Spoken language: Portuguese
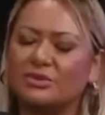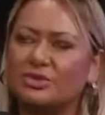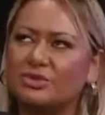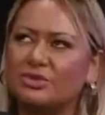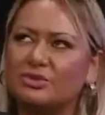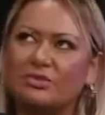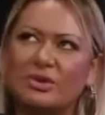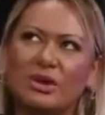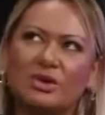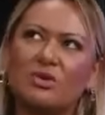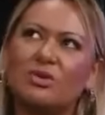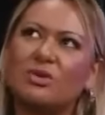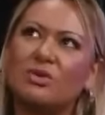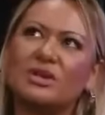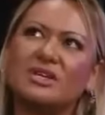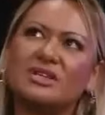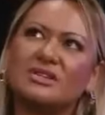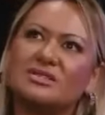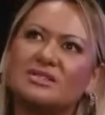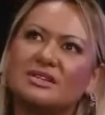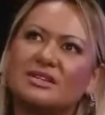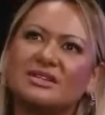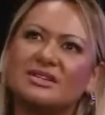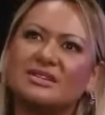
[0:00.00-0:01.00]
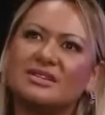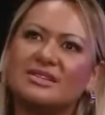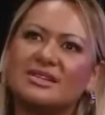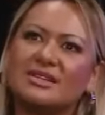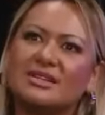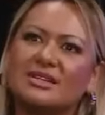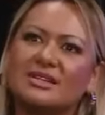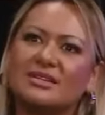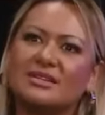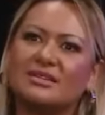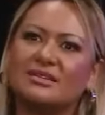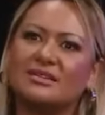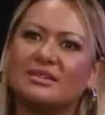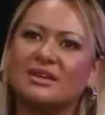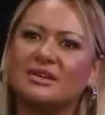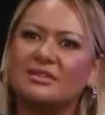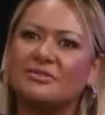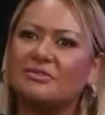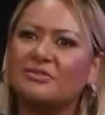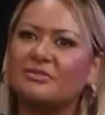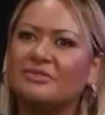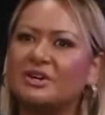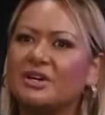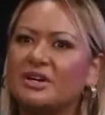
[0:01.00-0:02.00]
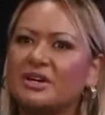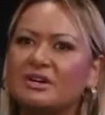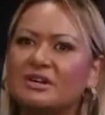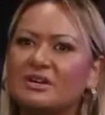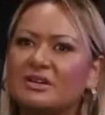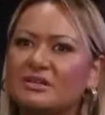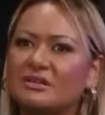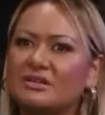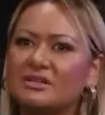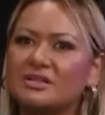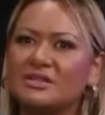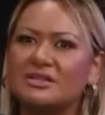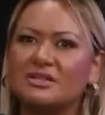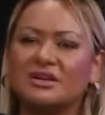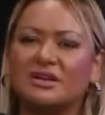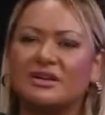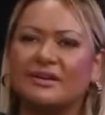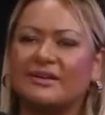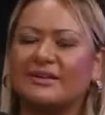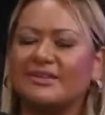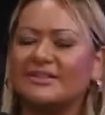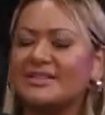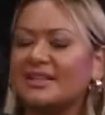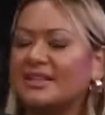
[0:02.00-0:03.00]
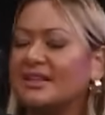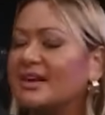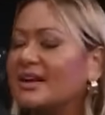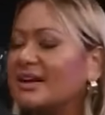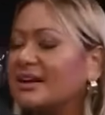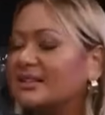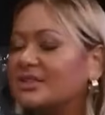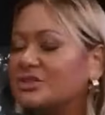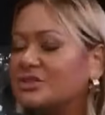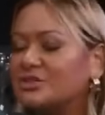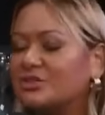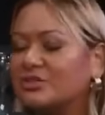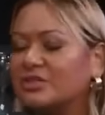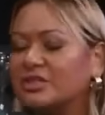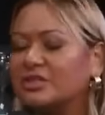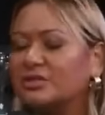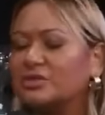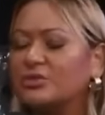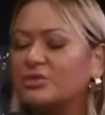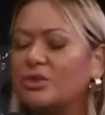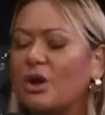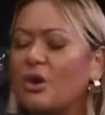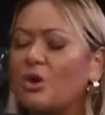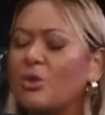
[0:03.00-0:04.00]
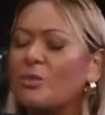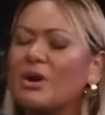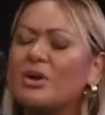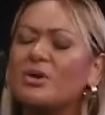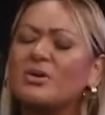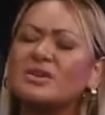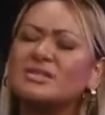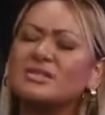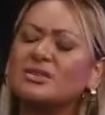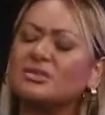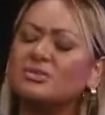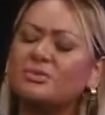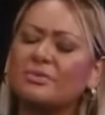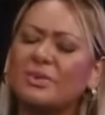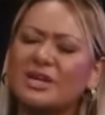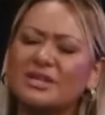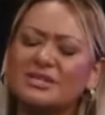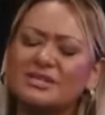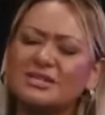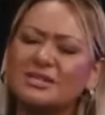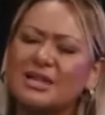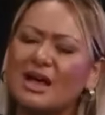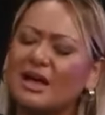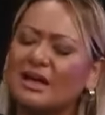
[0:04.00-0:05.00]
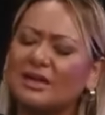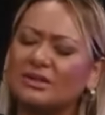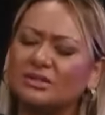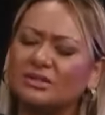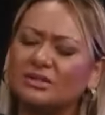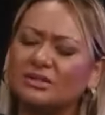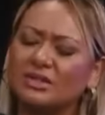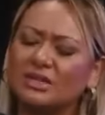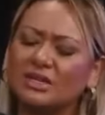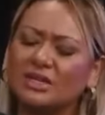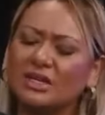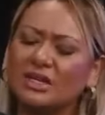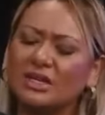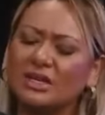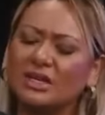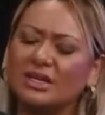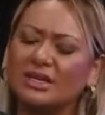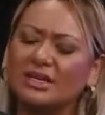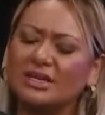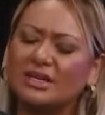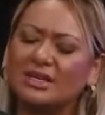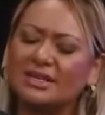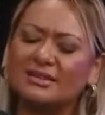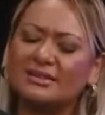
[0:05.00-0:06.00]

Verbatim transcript: de uma coisa que seria da infância, sei lá, da juventude, alguma coisa do passado que